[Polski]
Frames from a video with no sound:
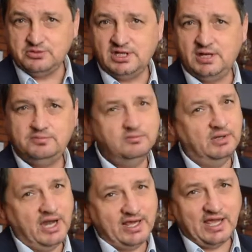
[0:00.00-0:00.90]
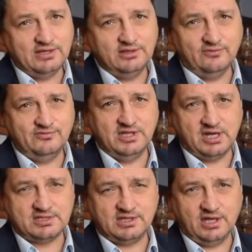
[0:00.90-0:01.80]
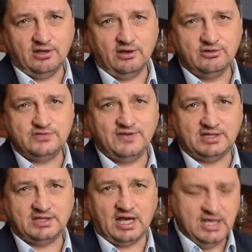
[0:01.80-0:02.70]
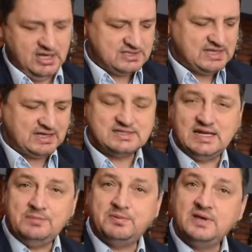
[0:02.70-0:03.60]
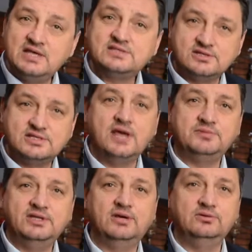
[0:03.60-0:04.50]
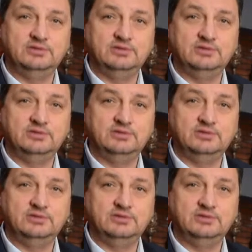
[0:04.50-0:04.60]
się legendą winiarskiego świata. Stax Leap jest dostępny u